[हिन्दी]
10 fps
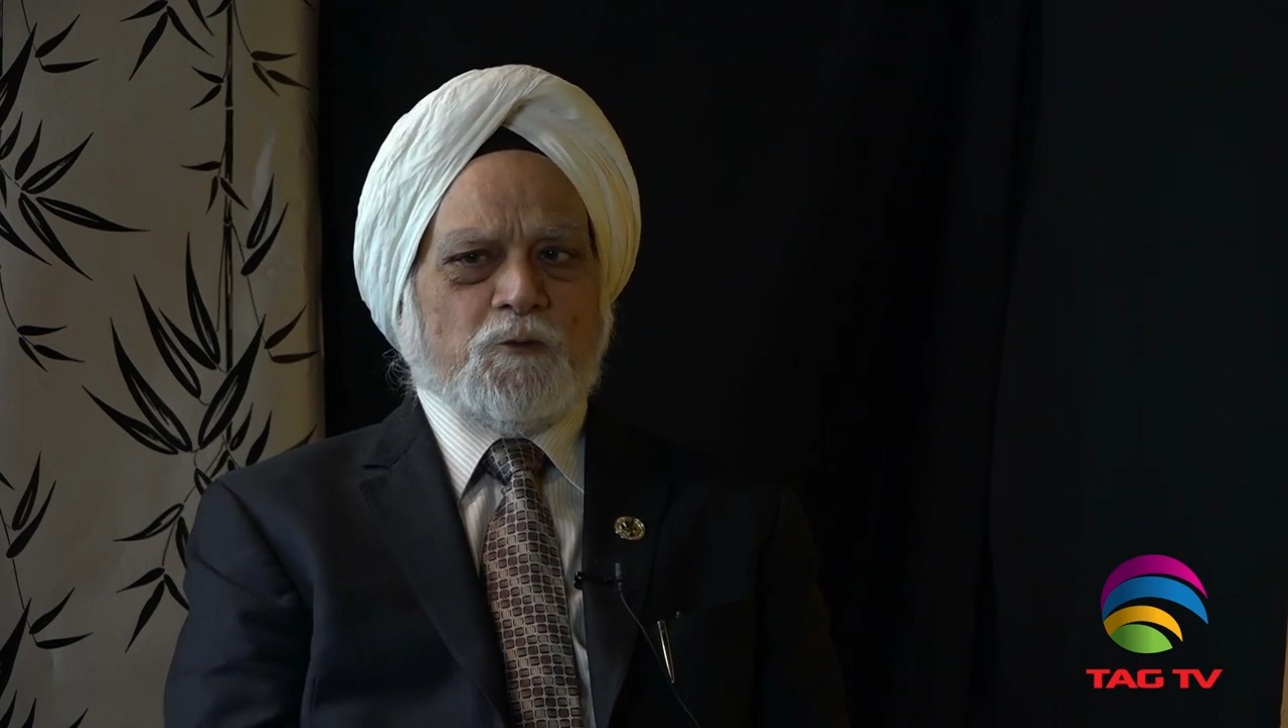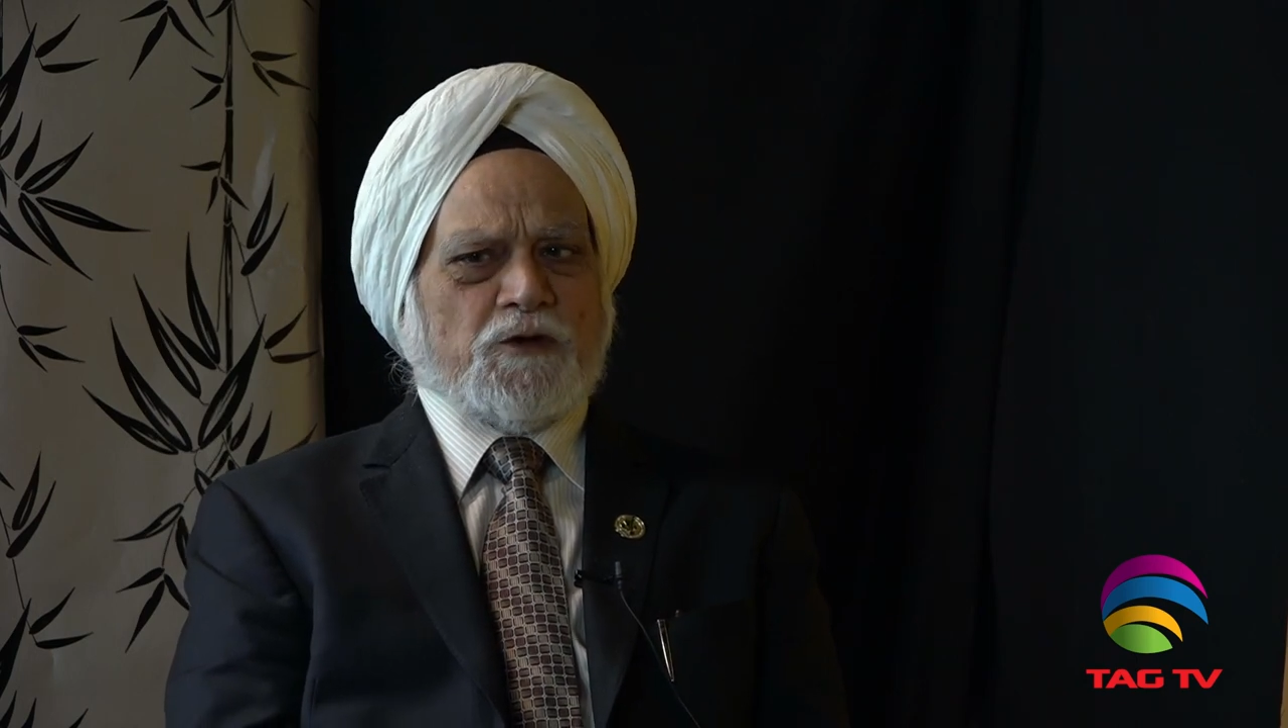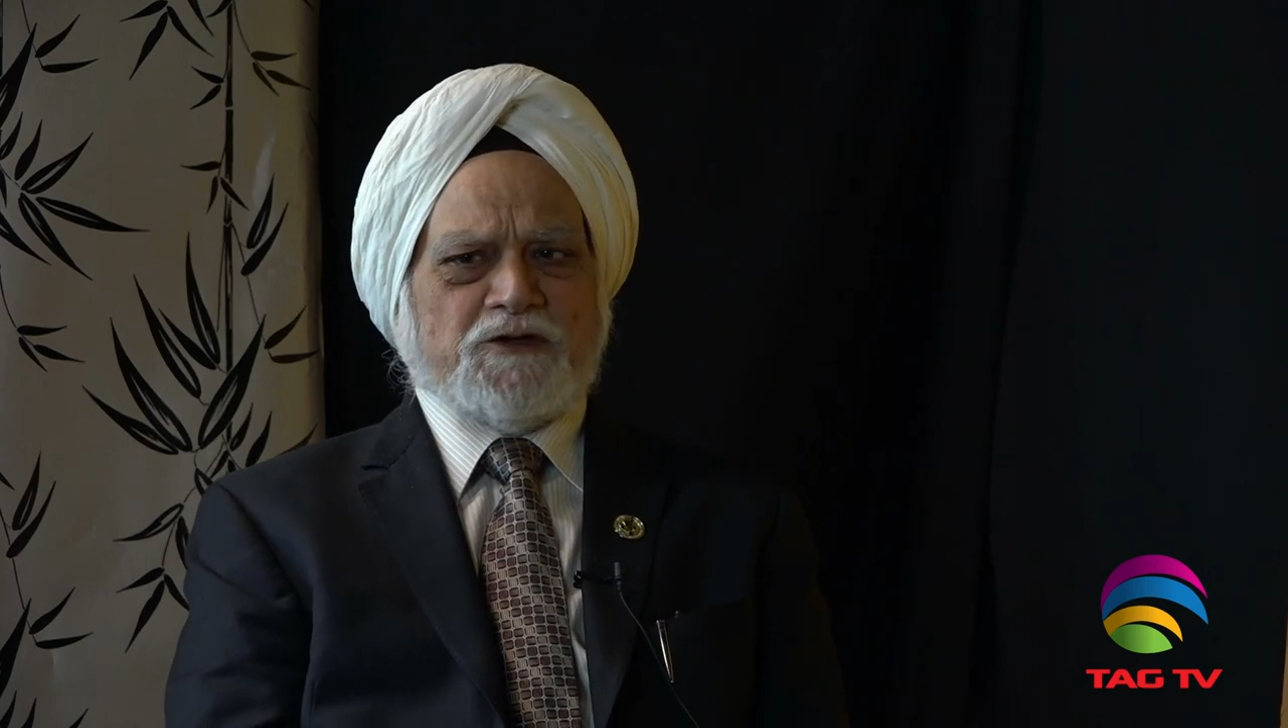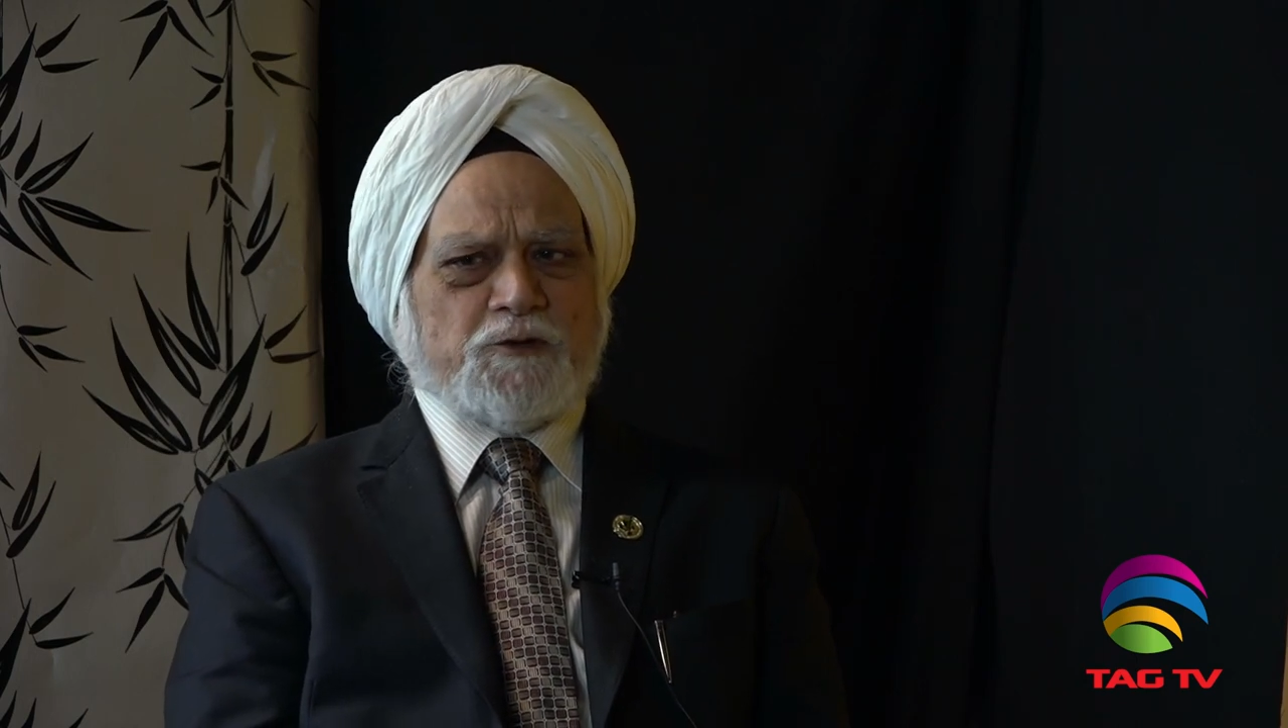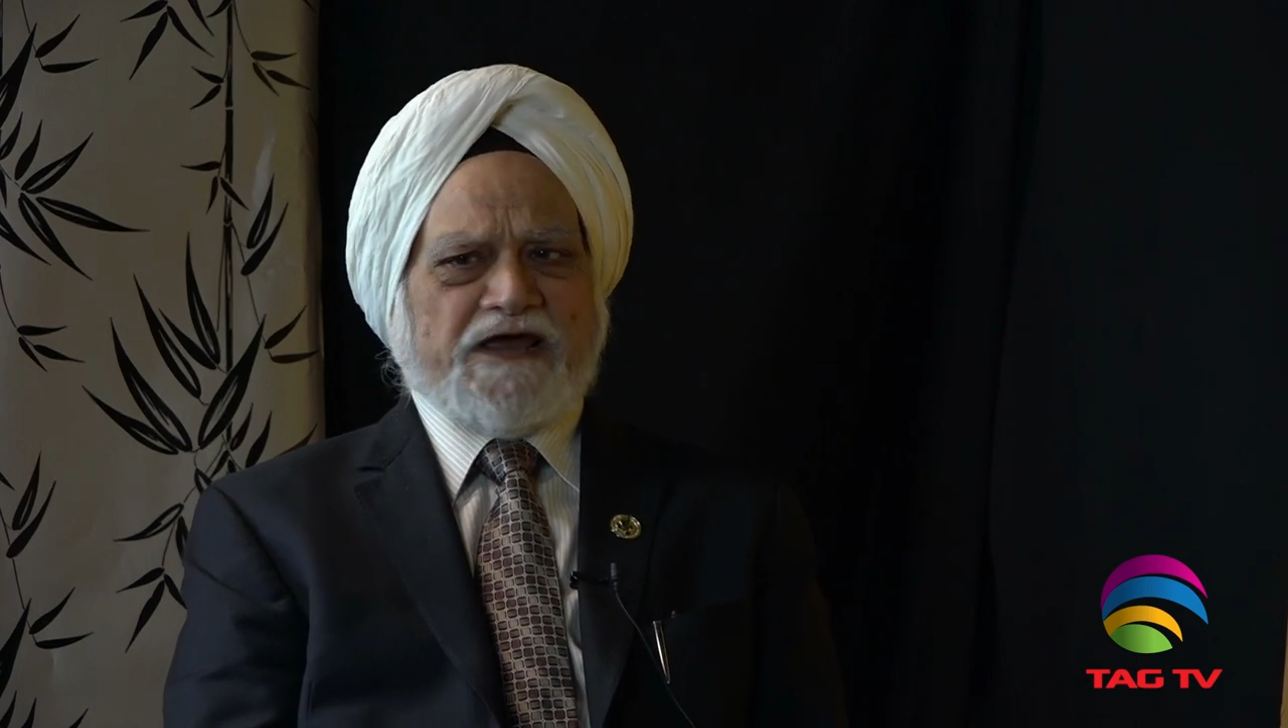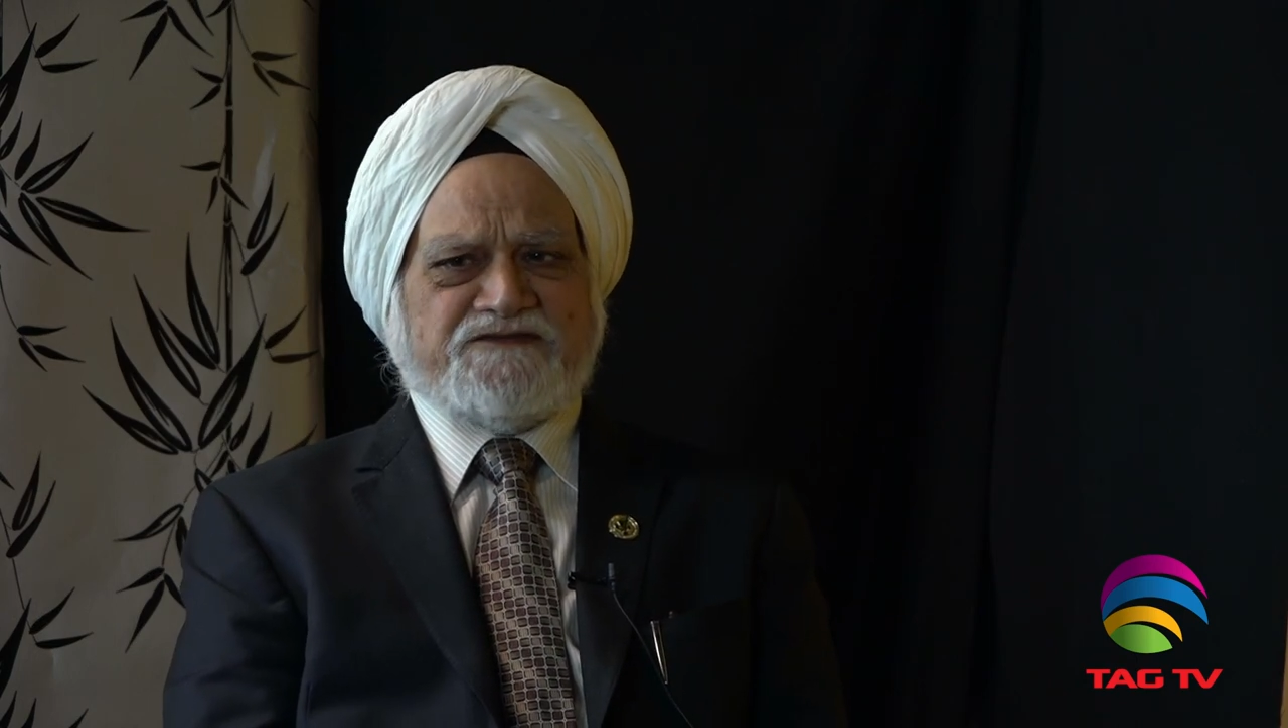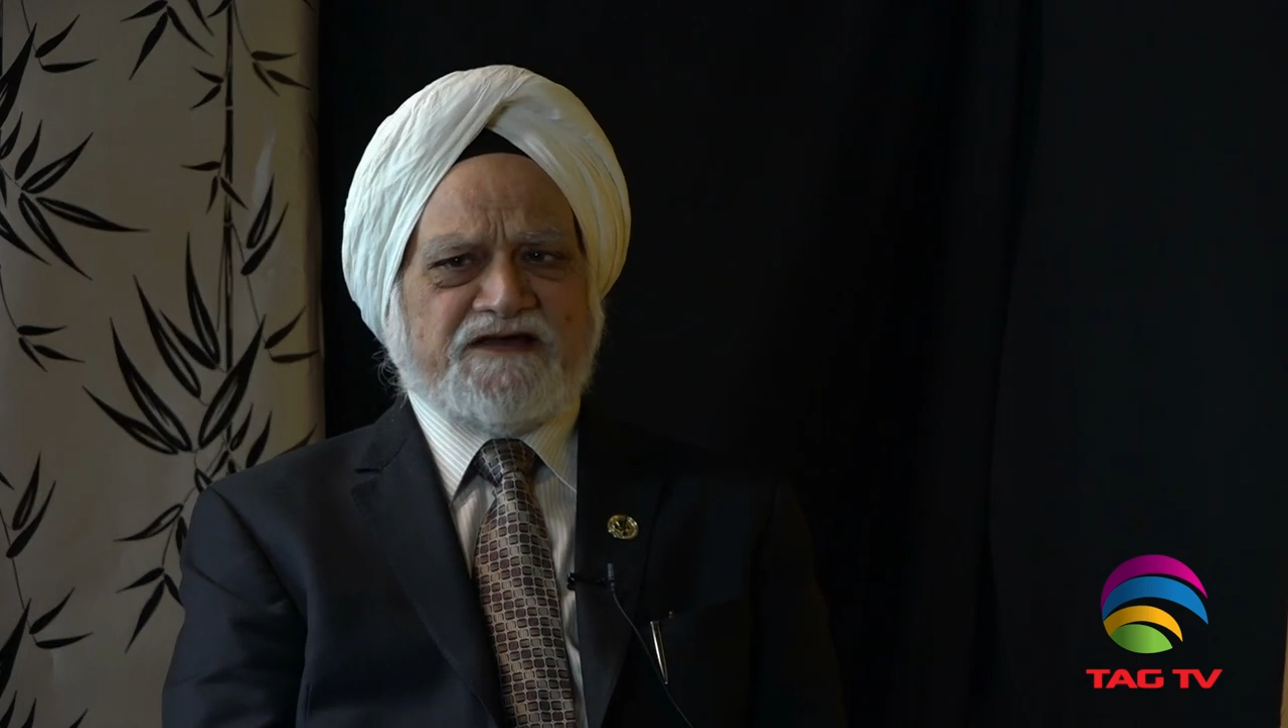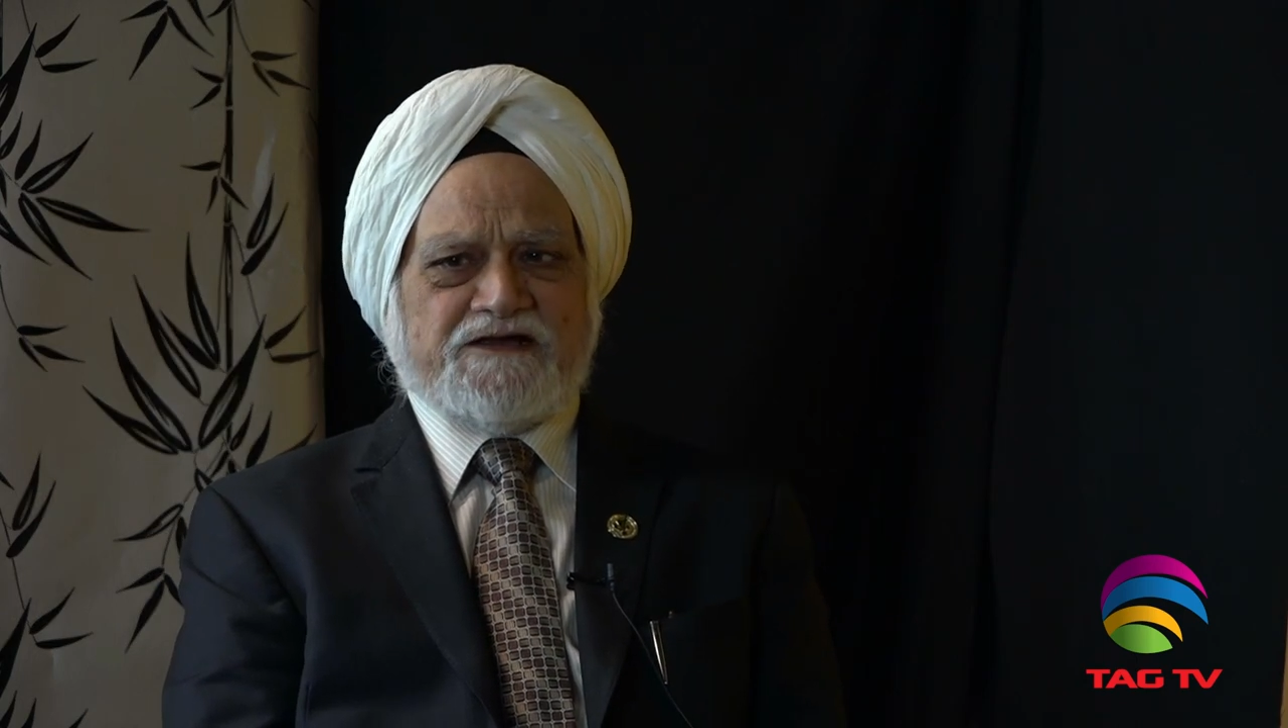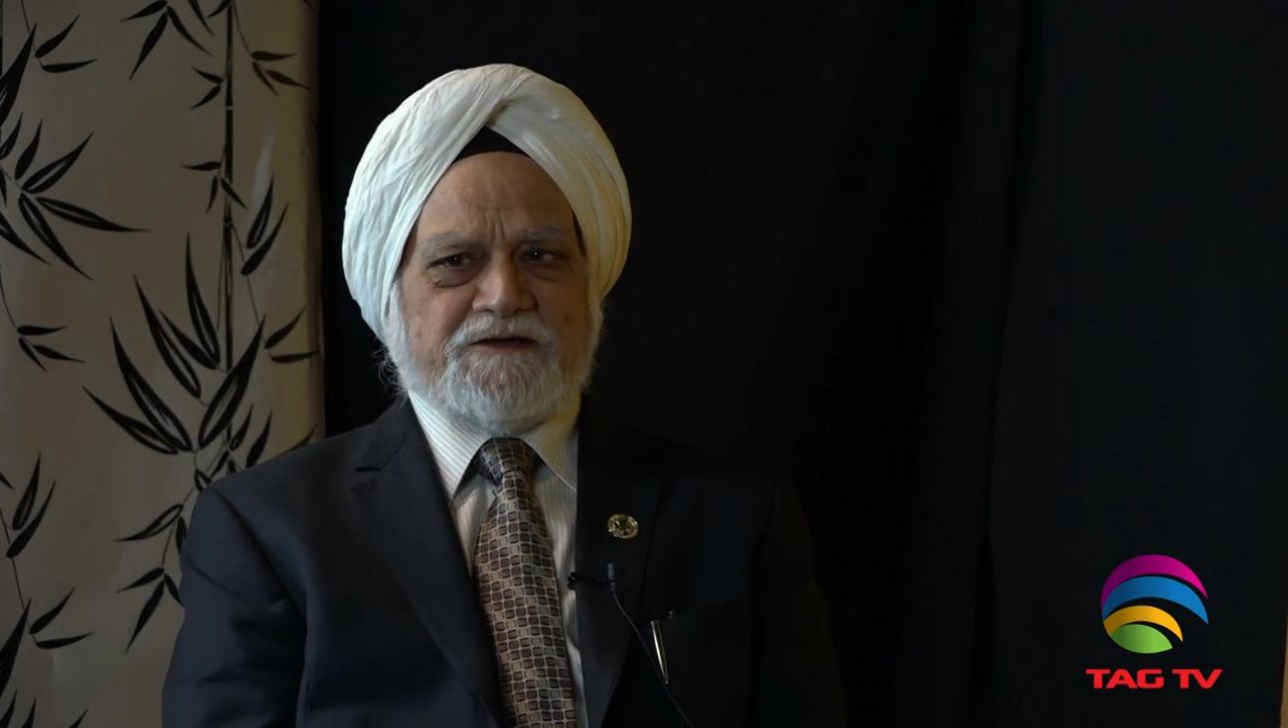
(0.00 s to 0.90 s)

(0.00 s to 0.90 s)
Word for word: वो कहते कोई ऐसा